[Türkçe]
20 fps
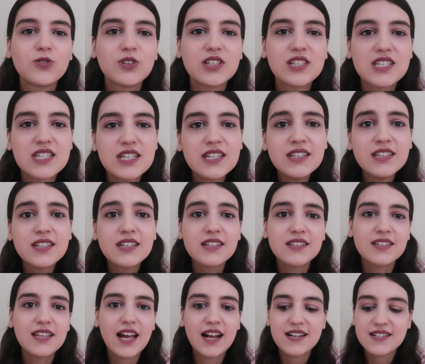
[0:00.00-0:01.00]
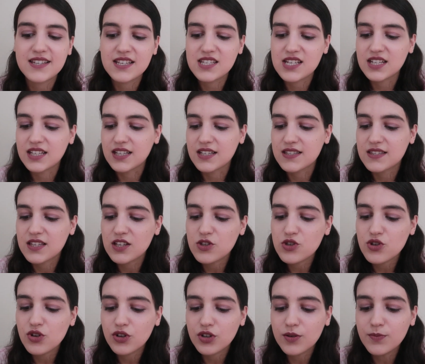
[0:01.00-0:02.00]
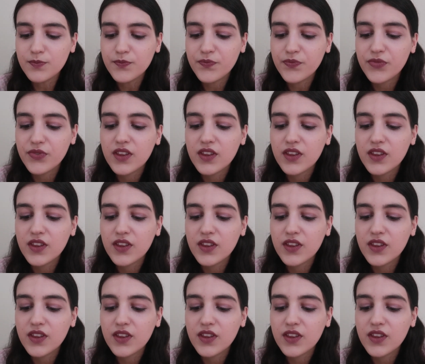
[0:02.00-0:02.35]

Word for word: için diğer seçeneği seçiyorum.